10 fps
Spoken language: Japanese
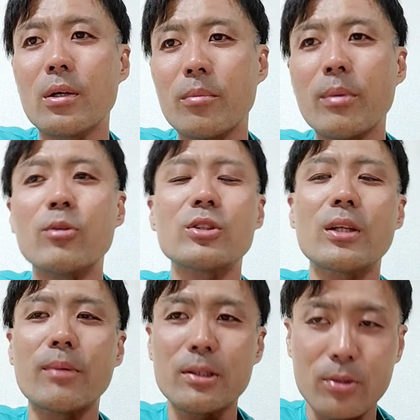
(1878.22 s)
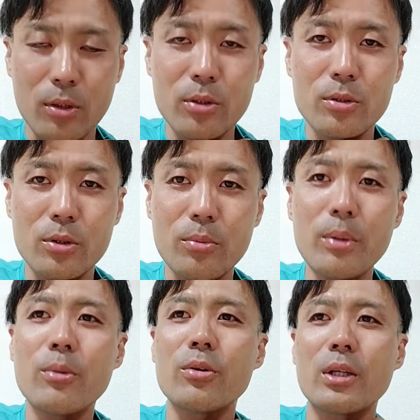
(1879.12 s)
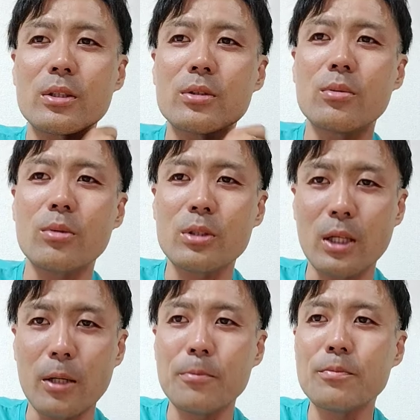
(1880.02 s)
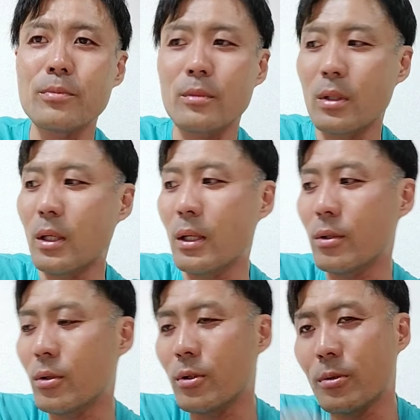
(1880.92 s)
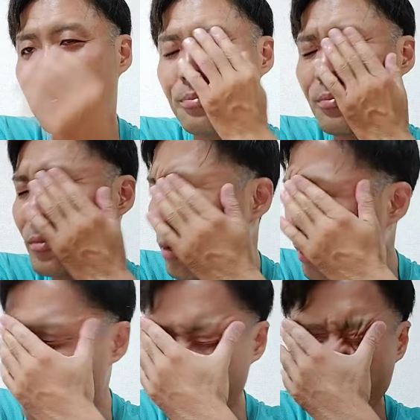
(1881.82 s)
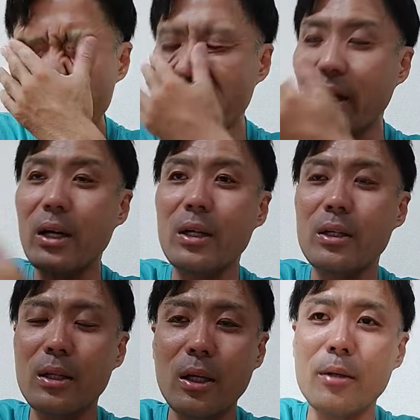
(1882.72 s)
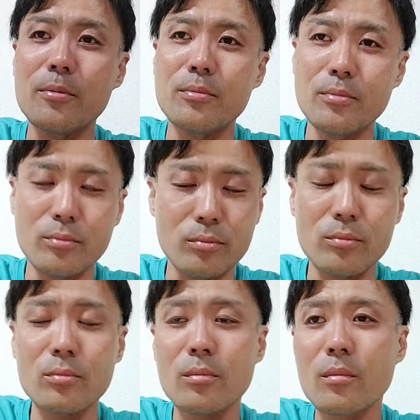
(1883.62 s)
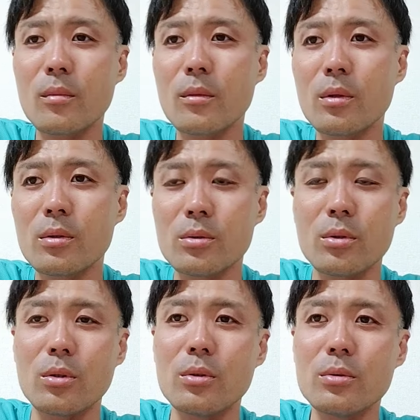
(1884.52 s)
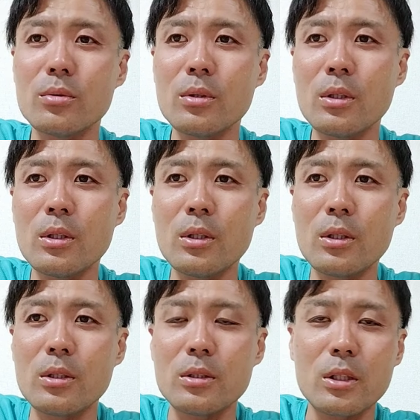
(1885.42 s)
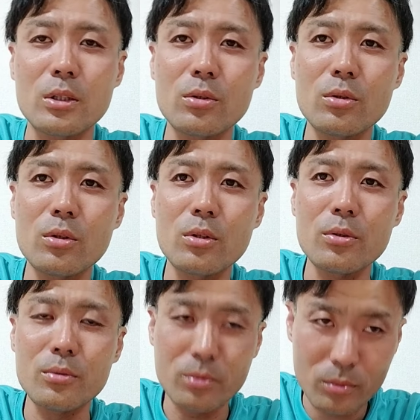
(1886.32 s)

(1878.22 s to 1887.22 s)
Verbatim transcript: メモしてますとそういうメモを出すのもさあの同じことやからなうんそうじゃあその